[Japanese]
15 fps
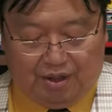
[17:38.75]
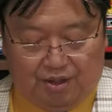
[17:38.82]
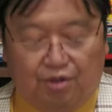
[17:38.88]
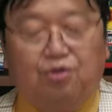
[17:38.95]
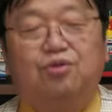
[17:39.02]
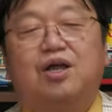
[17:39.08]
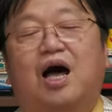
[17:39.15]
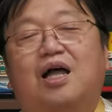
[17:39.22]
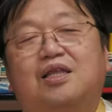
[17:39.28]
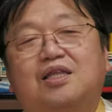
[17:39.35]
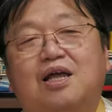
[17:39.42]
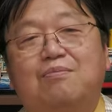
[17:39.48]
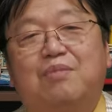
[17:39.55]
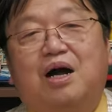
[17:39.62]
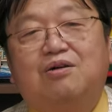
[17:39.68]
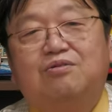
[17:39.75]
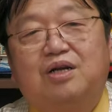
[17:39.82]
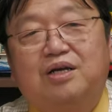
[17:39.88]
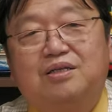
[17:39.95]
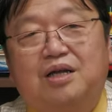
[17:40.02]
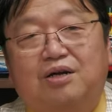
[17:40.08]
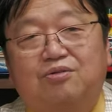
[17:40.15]
でこの暗転真っ
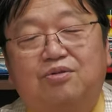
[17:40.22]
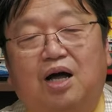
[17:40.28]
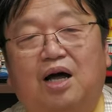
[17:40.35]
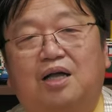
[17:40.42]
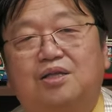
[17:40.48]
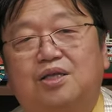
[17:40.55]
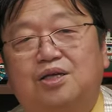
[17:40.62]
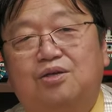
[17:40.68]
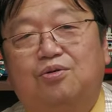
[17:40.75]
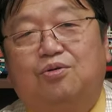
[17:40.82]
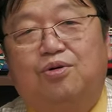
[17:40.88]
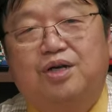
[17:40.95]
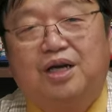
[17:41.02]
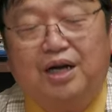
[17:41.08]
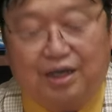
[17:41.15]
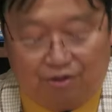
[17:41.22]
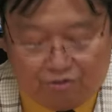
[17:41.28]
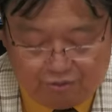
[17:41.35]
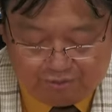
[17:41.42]
暗になるのはアンディのこれからの